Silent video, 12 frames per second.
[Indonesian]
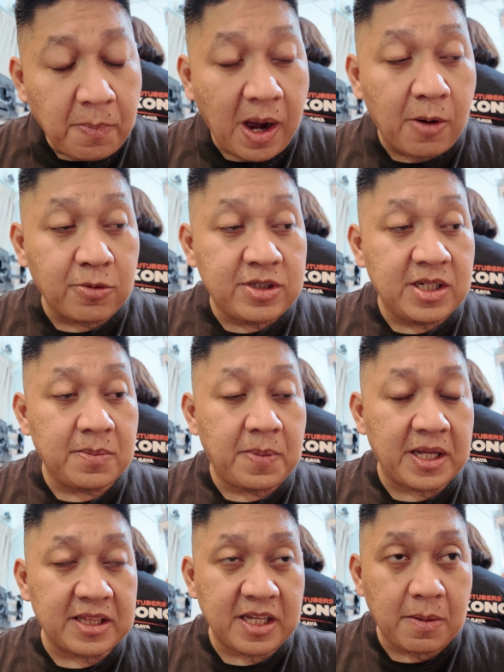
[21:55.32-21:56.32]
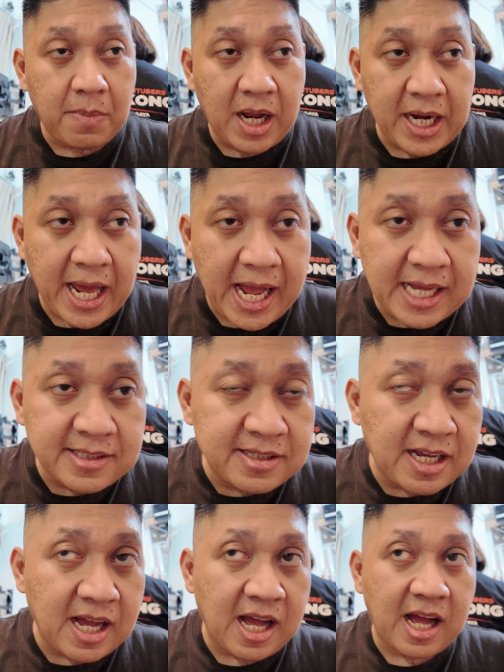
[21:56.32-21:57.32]
Mau yeah. di iya, iya. PT mana
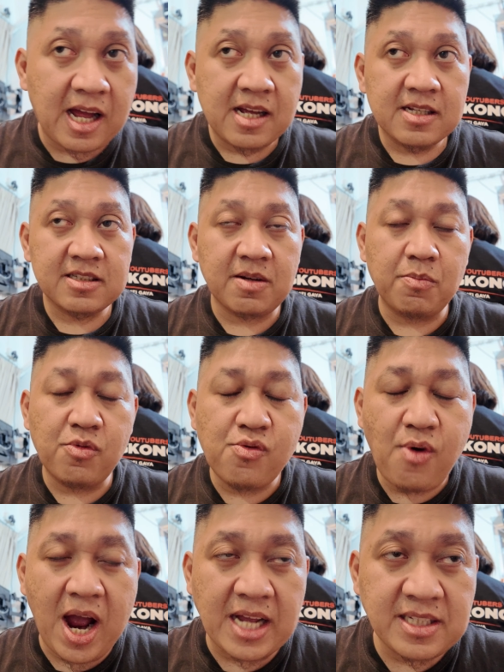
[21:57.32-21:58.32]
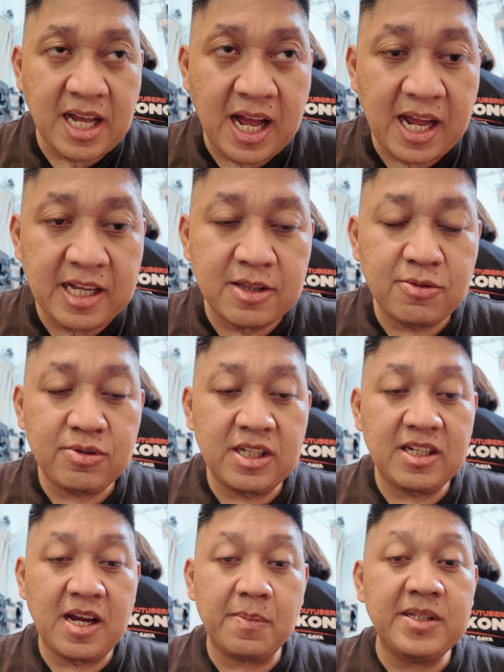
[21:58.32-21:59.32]
aja, semuanya itu
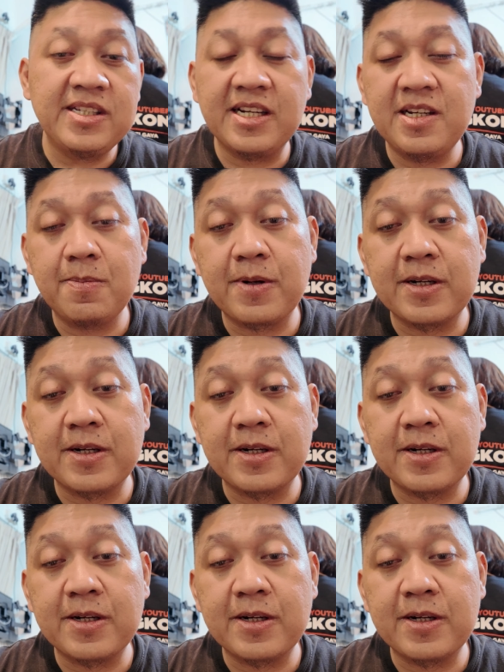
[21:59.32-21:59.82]
tidak menjadi